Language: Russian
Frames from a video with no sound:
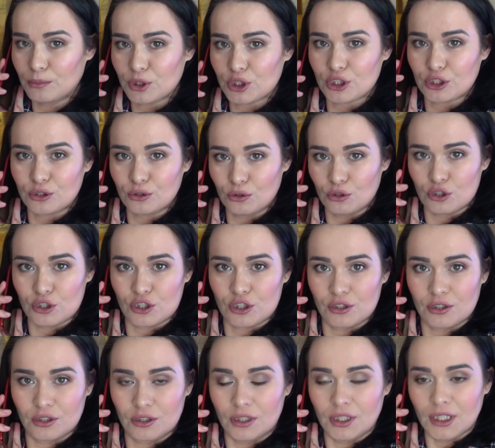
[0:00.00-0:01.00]
Мы же
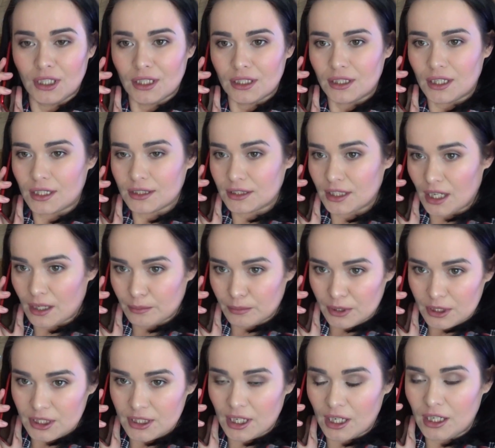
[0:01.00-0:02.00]
тоже на
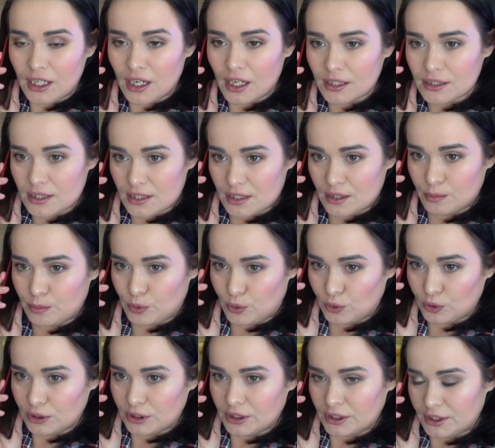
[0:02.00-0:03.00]
самоизоляции.
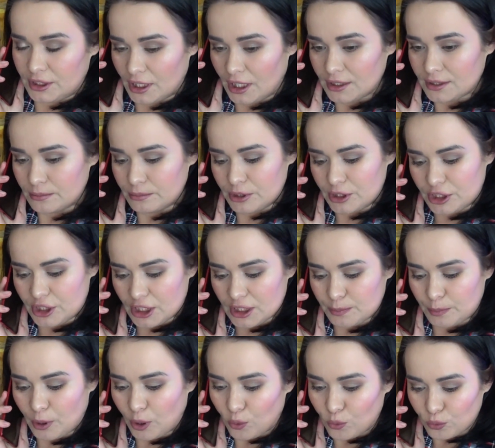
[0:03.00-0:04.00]
Просто сядем
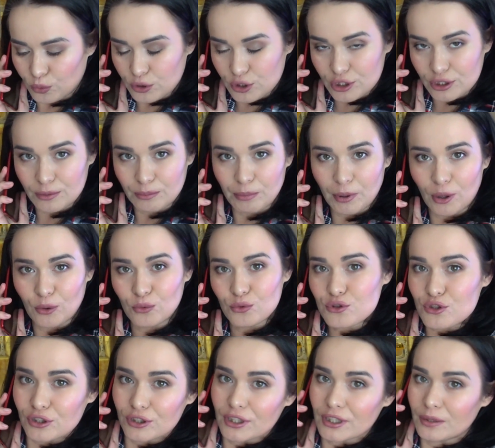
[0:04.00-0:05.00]
сейчас, покушаем,
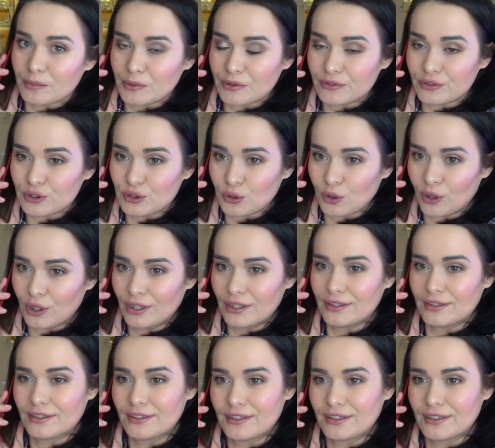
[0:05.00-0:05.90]
поужинаем и все.